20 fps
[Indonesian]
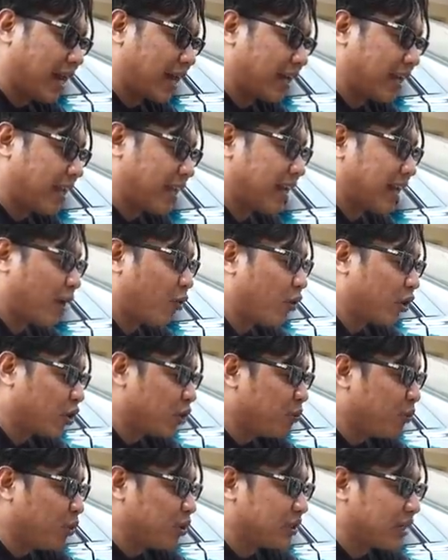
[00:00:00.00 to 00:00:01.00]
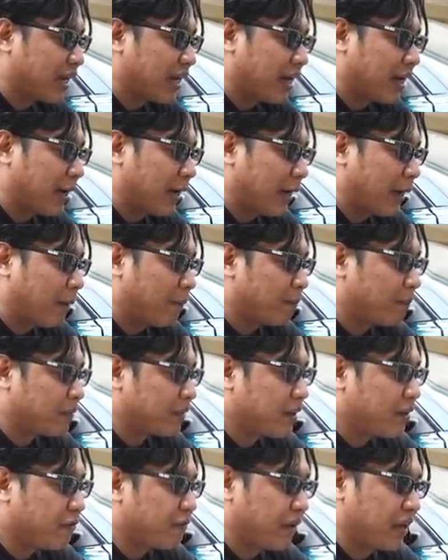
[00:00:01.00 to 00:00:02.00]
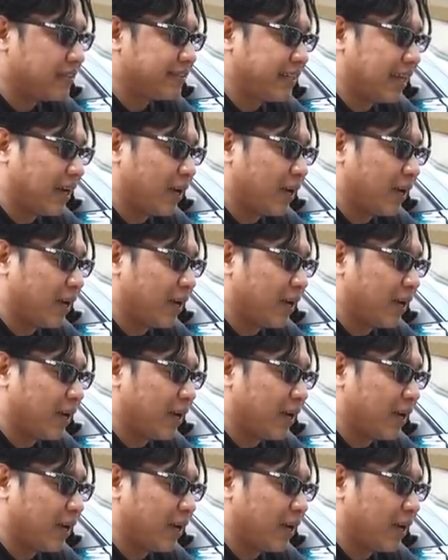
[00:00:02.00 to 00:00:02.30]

lagi nah gue tuh punya face